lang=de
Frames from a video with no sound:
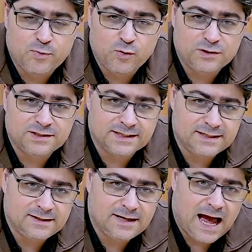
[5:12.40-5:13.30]
Böden
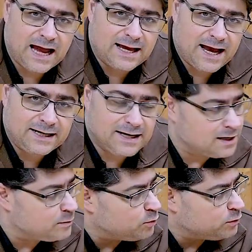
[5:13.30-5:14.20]
drinne, alle
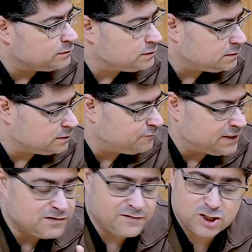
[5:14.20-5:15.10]
Einlageböden
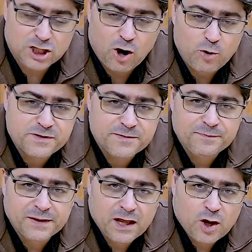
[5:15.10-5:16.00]
fest verschraubt.
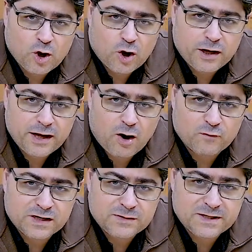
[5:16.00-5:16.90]
Ja,
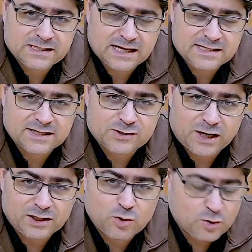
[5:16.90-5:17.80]
und wenn ich mir das Ganze jetzt so
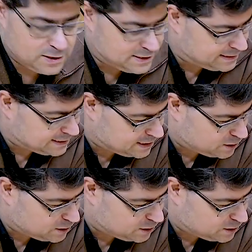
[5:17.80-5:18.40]
angucke, sieht das